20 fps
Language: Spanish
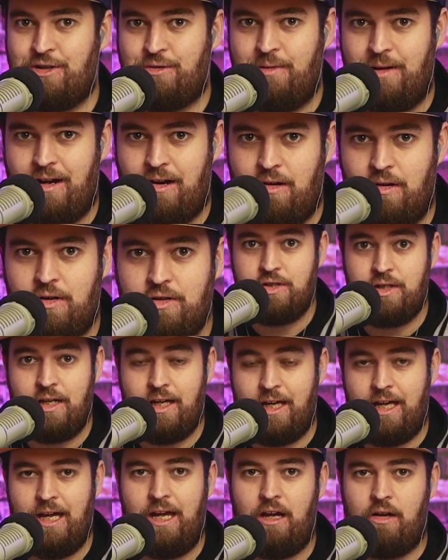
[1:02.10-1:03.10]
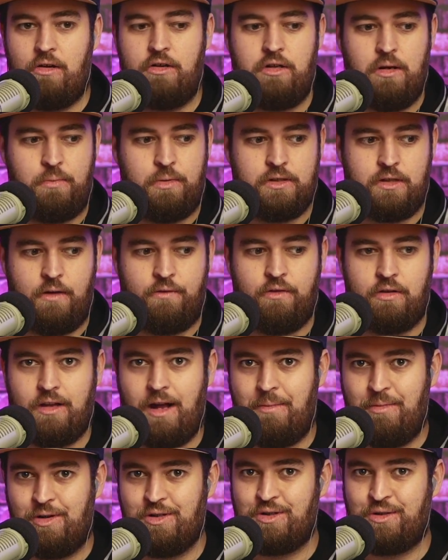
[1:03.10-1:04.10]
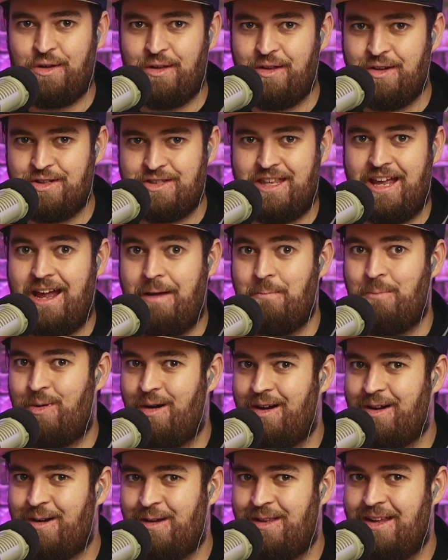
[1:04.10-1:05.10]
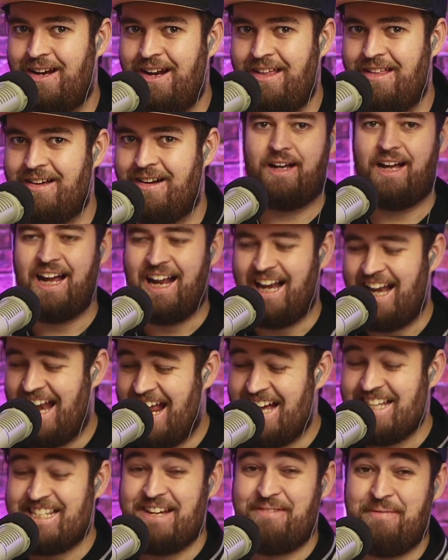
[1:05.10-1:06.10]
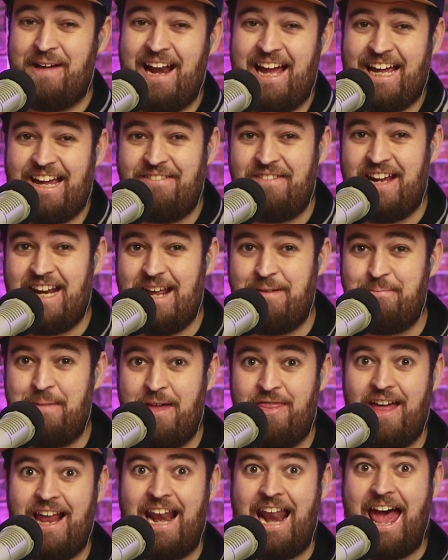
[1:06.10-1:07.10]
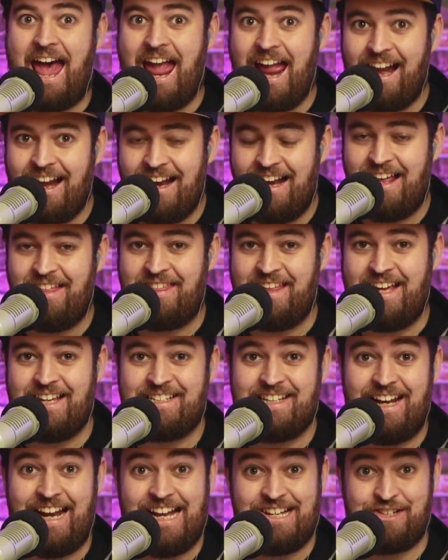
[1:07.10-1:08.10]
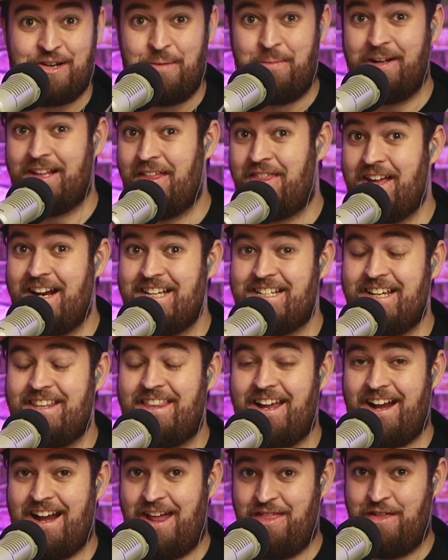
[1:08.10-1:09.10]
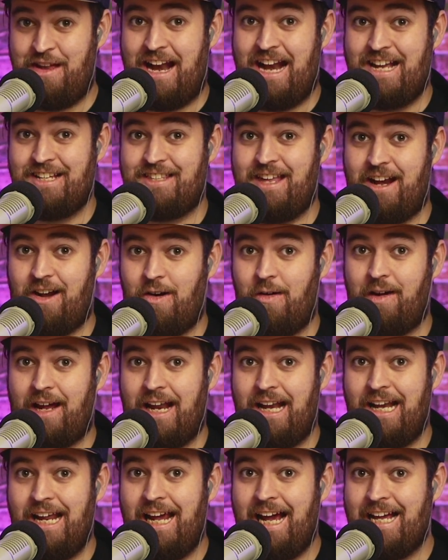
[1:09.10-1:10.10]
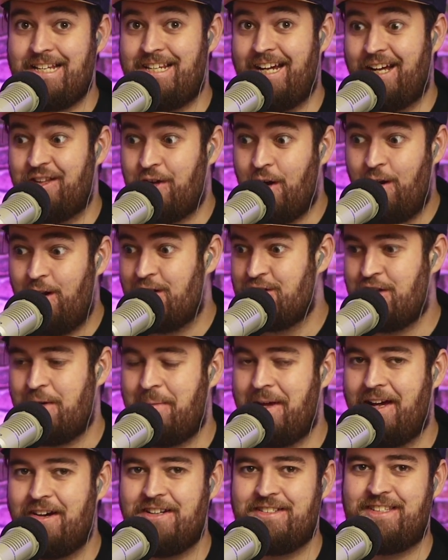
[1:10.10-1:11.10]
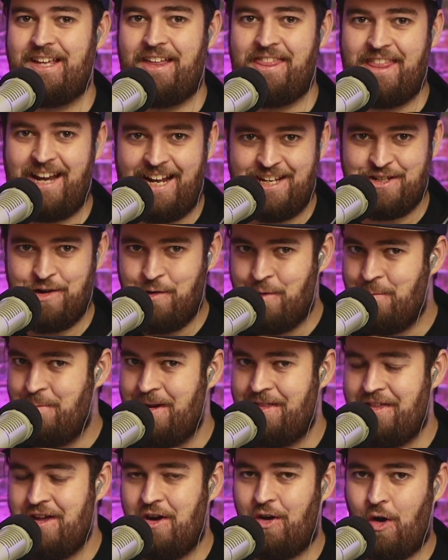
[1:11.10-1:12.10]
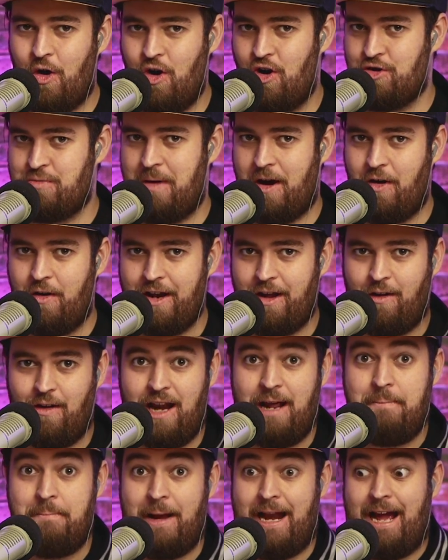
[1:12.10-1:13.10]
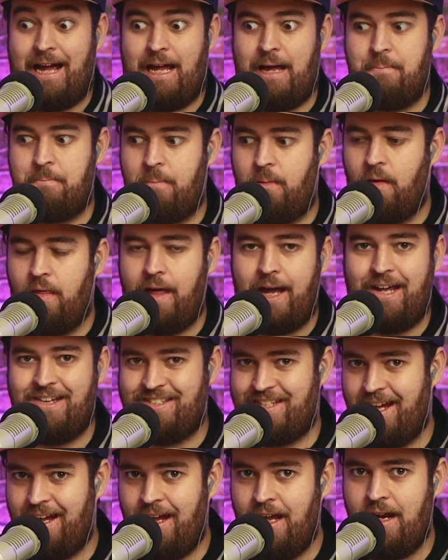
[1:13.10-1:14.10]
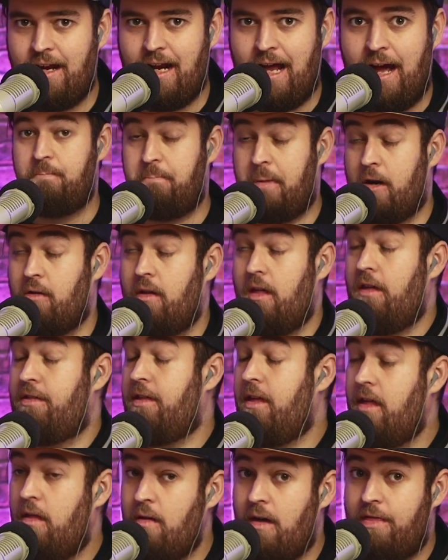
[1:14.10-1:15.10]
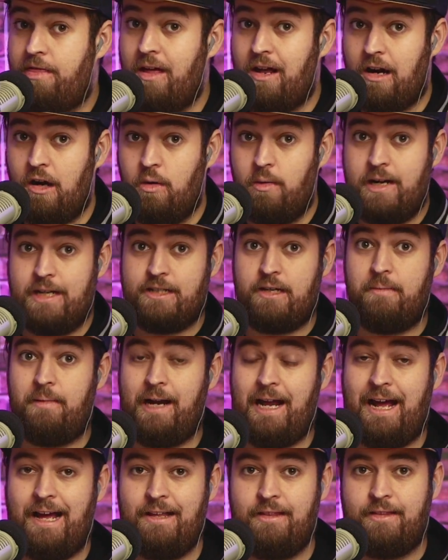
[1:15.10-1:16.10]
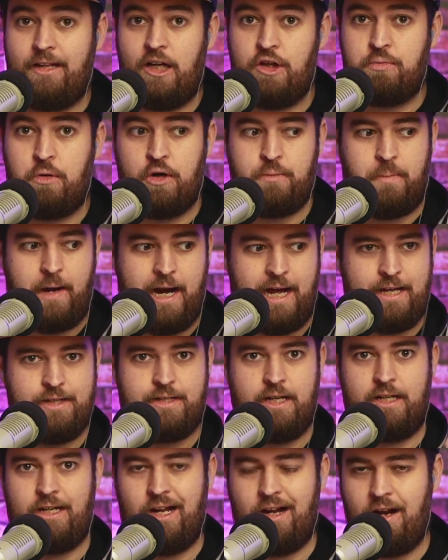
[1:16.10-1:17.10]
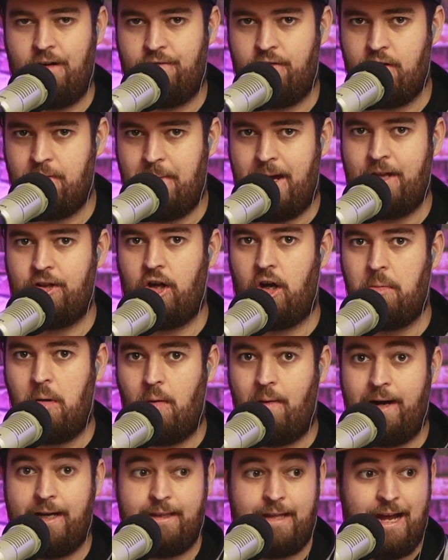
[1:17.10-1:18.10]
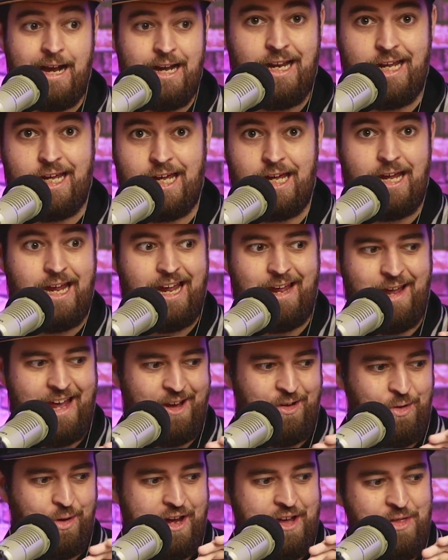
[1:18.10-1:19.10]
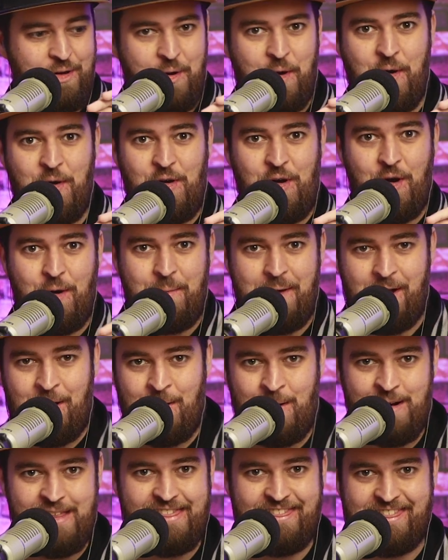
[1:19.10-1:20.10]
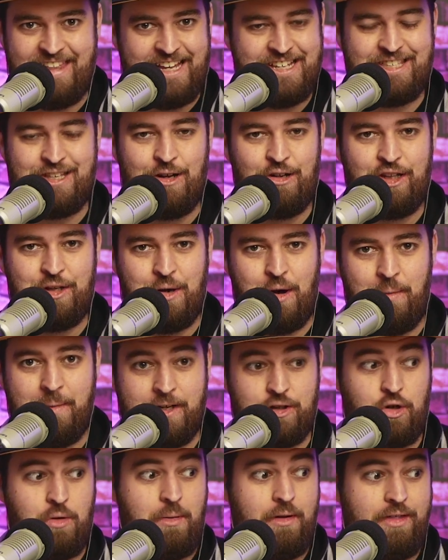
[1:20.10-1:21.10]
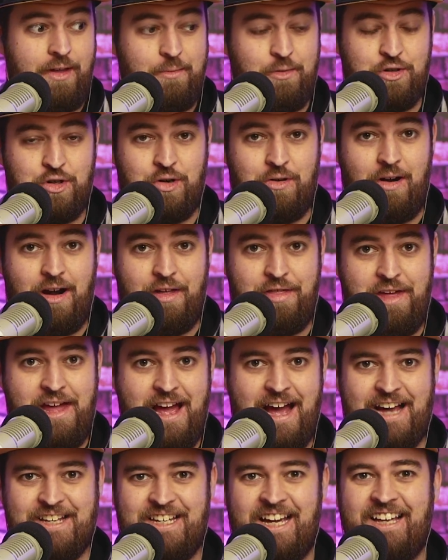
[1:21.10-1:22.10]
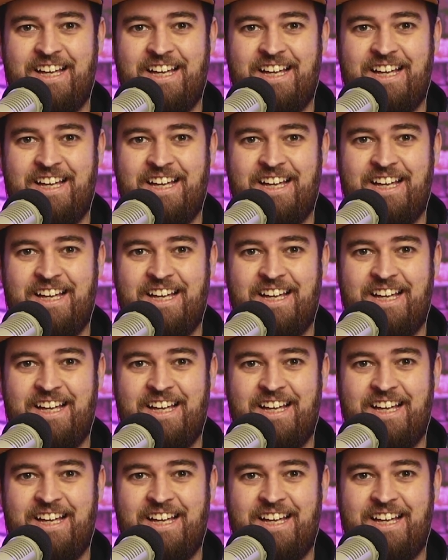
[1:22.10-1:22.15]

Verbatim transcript: verlos y coño, pues disfrutamos todos de buen contenido. La semana que viene empiezan la RLCS, las competiciones internacionales de Rocket League, así que todos los domingos tendréis un vídeo con los mejores goles para que podáis seguirla. Pero he decidido hacerlo una semana antes pues para enseñar el formato y cómo va y tal y he cogido lo mejor de este último mes, como hace mucho que no lo hacía, así que